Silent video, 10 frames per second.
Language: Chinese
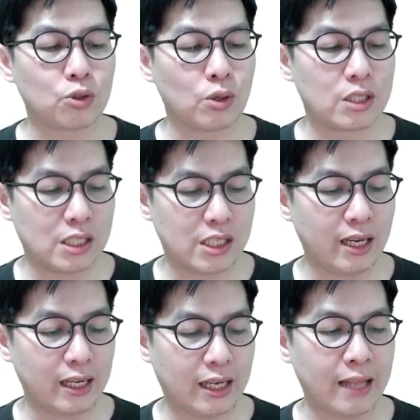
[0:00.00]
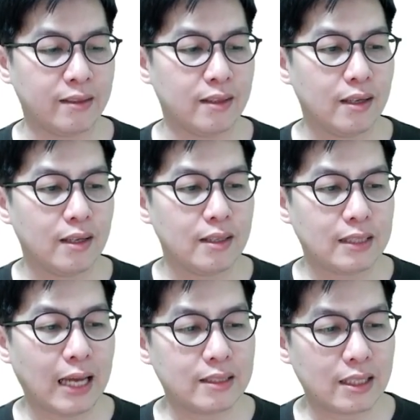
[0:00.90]
做腺苷，
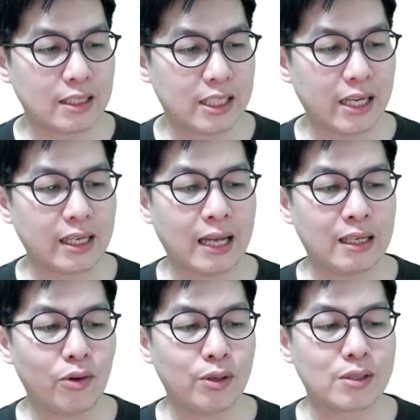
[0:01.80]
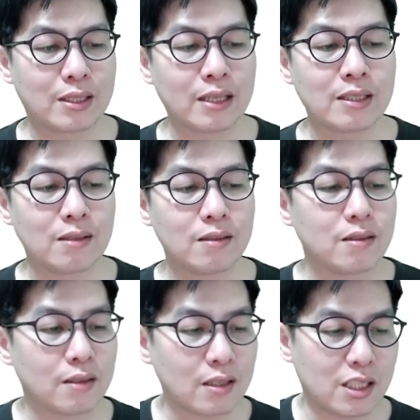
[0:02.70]
但这个腺苷呢会与神经
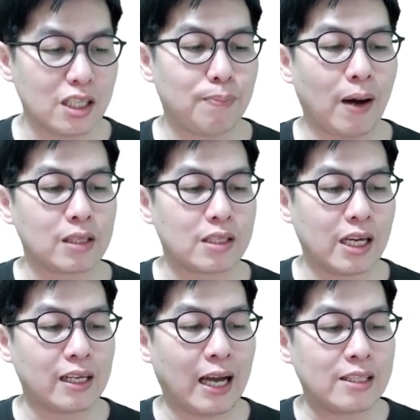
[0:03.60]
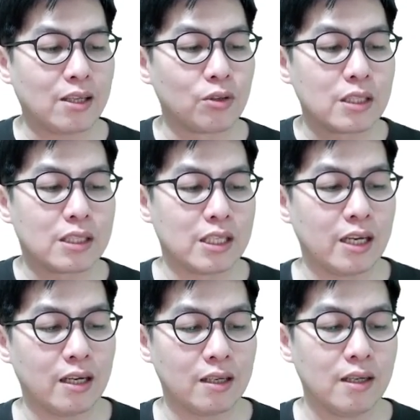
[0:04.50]
的细胞的腺苷受体结
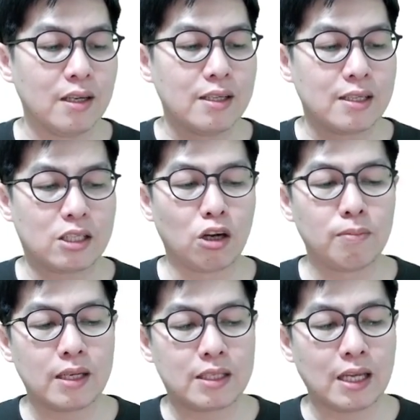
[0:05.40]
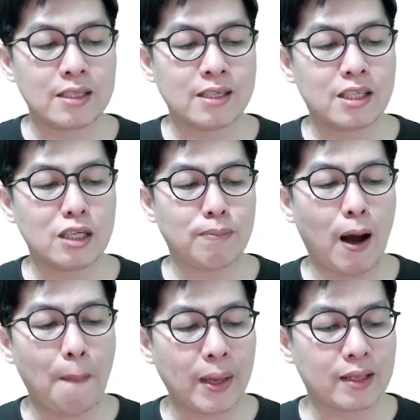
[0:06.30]
合。使我们的神经细
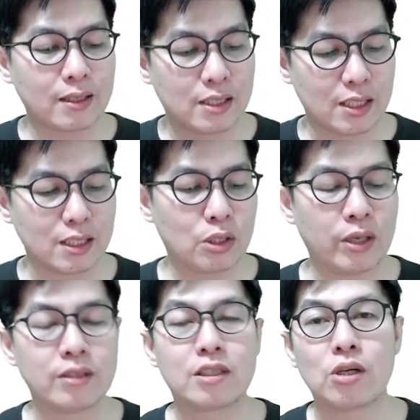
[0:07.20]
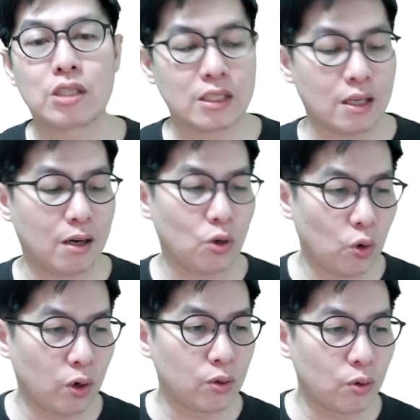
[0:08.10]
胞变得迟钝，就进而
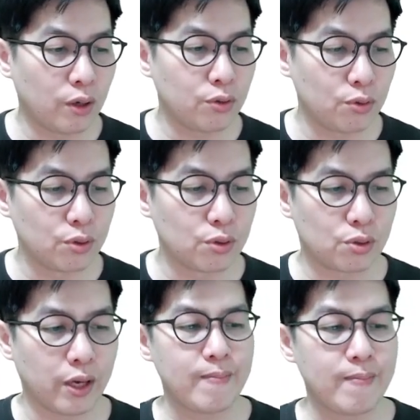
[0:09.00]
昏昏欲睡。